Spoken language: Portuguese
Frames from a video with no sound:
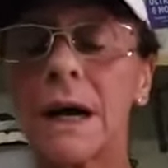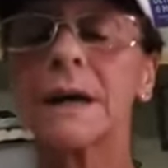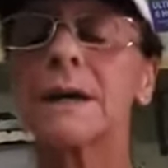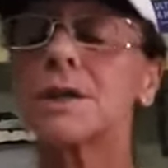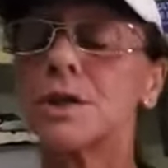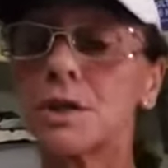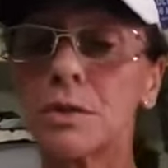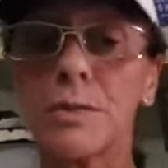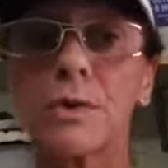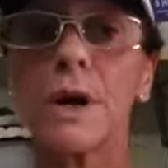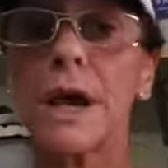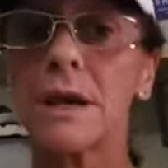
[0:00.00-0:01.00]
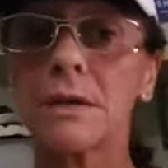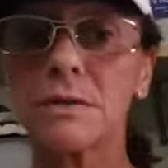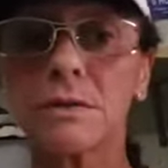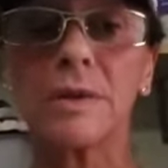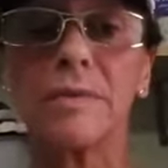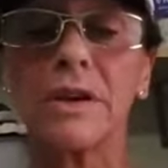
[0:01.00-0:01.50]
acredito, para o
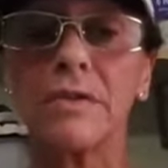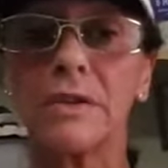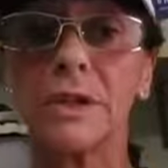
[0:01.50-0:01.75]
resto da minha